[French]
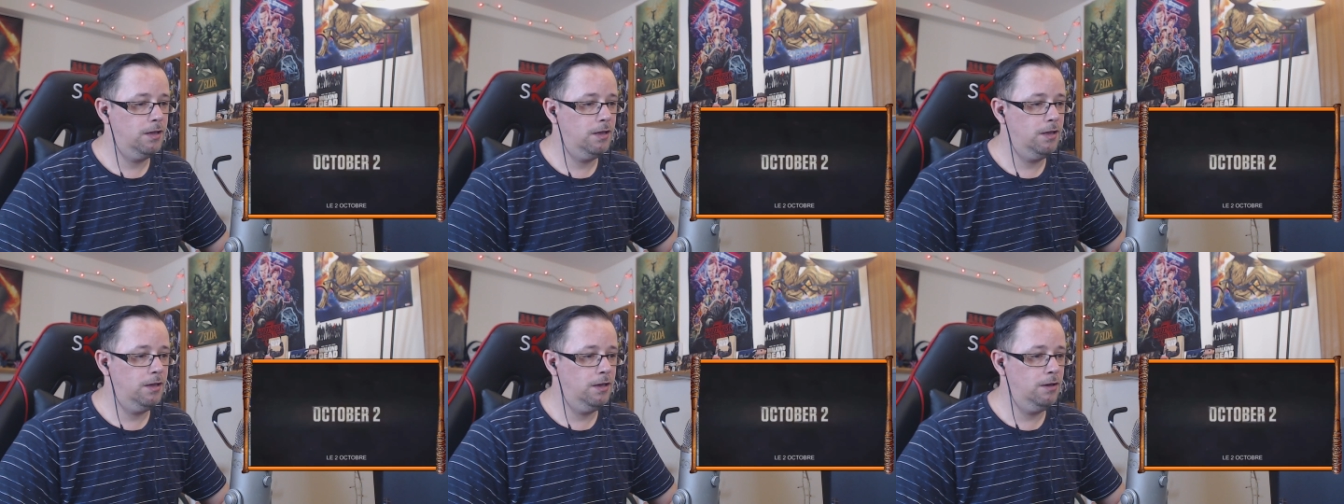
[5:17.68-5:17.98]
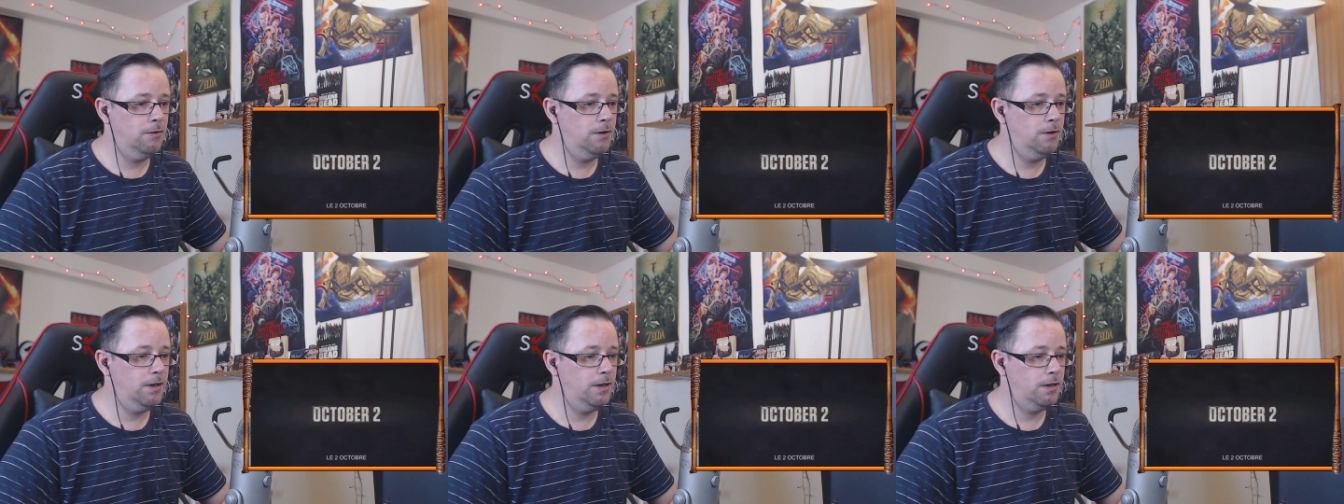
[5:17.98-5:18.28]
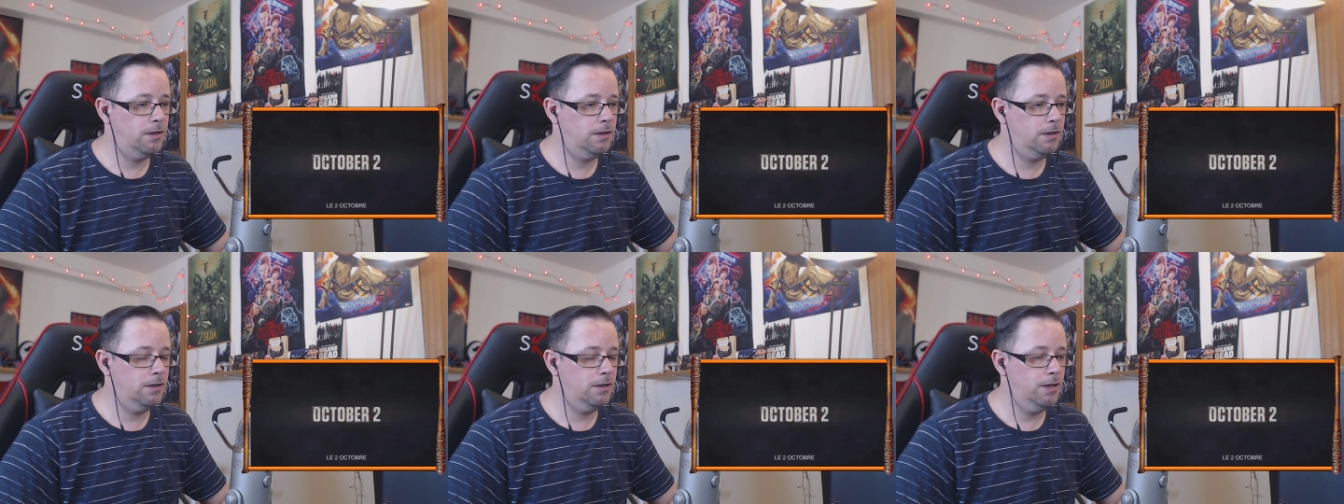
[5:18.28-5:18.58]
Eh ouais,
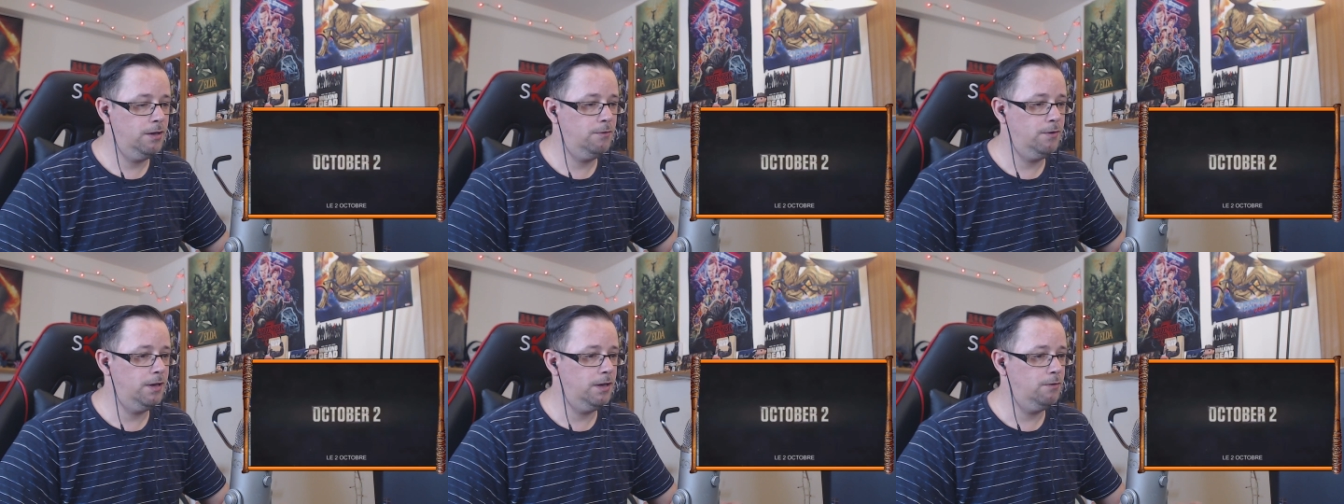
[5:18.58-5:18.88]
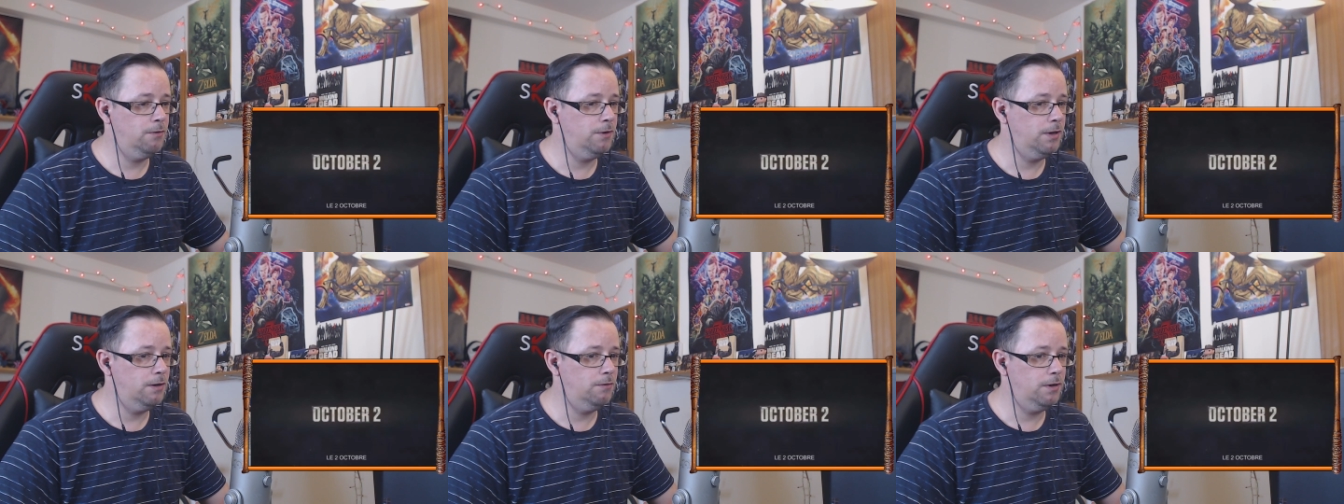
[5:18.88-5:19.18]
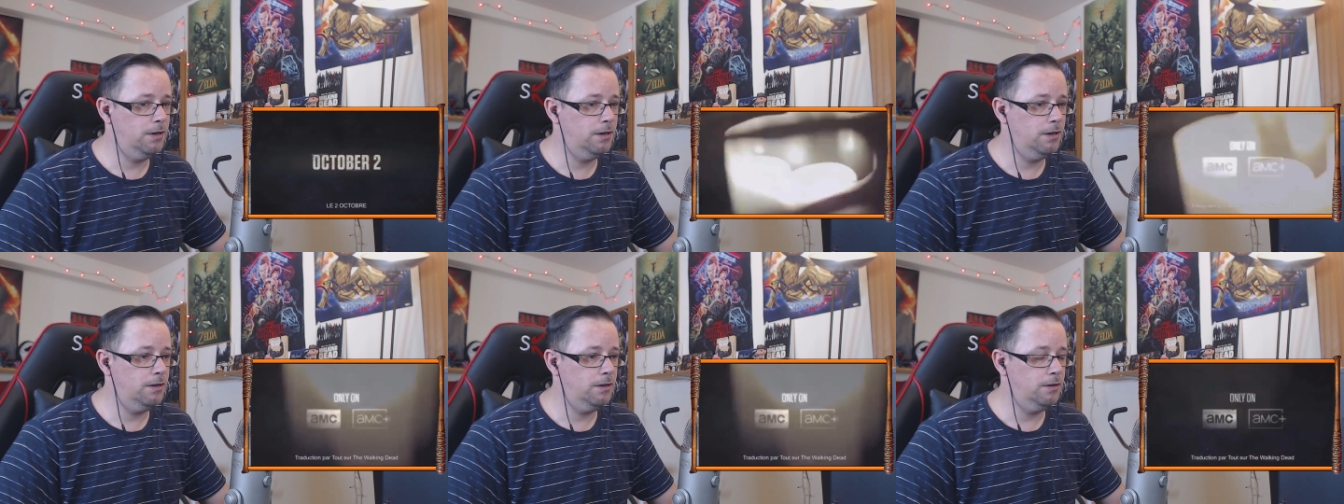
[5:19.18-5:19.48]
eh ouais, eh ouais, eh
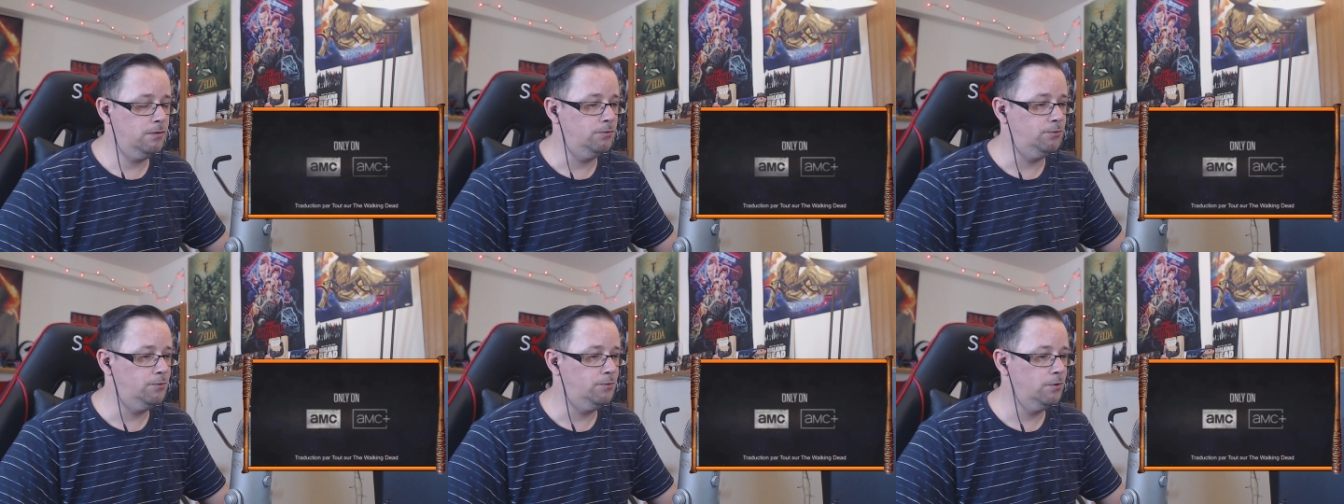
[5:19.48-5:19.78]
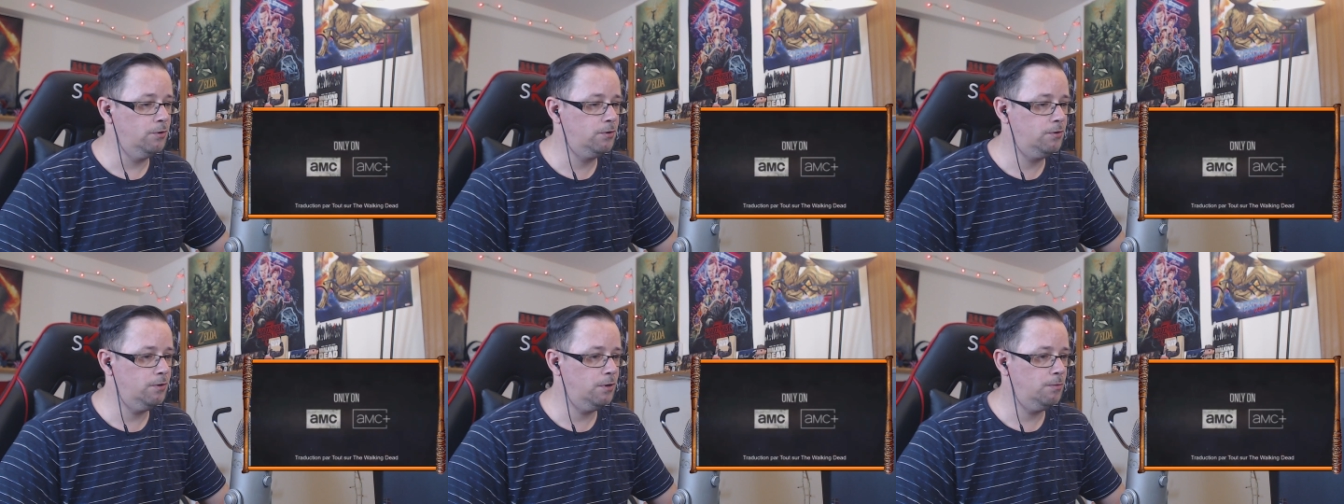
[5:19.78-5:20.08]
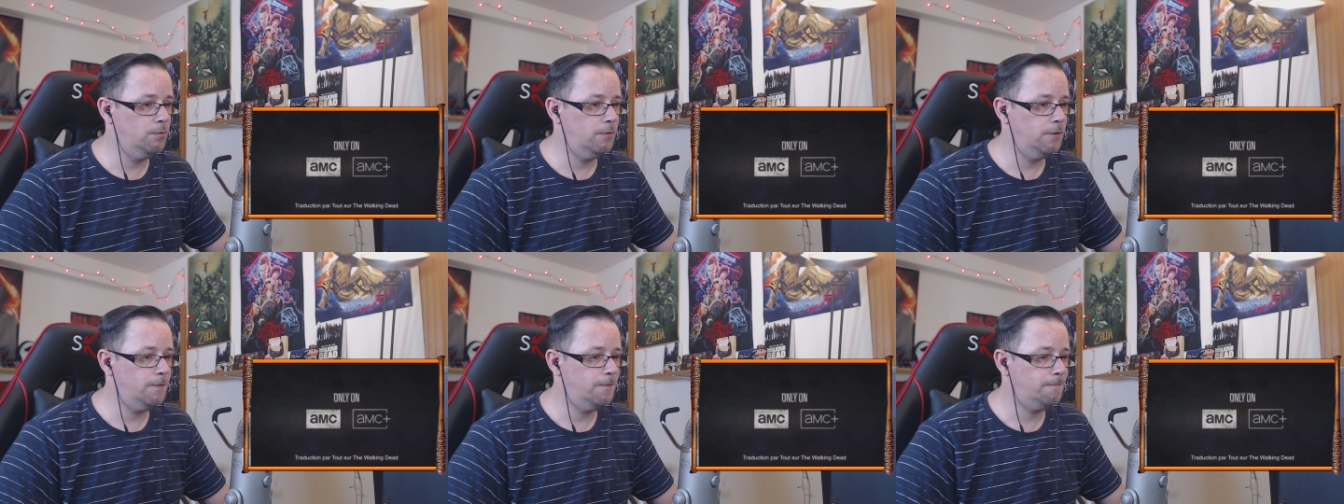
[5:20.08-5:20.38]
ouais. Le 2
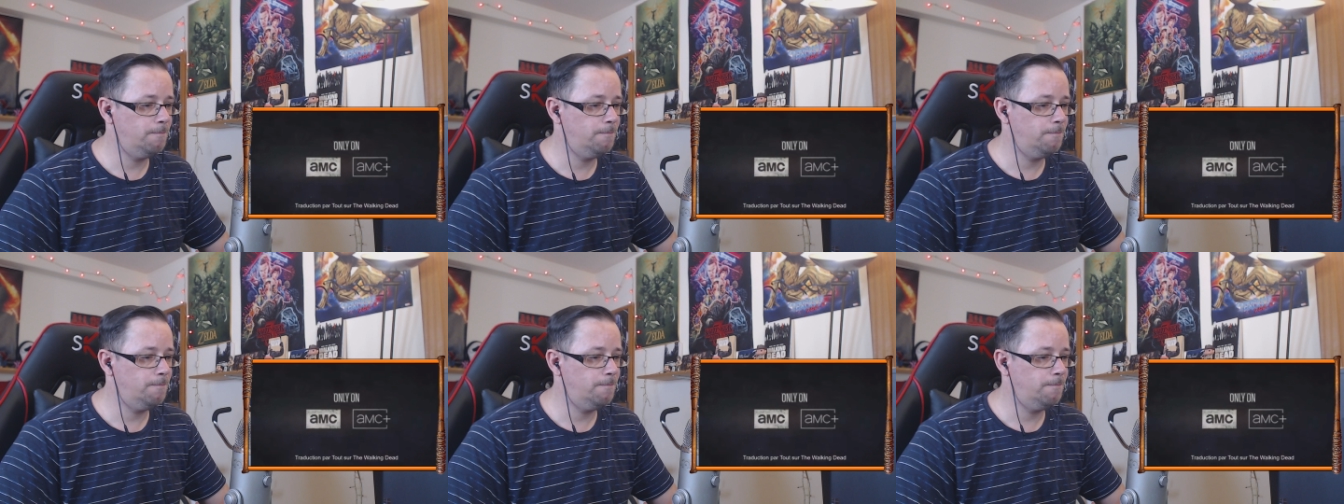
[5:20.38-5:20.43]
octobre.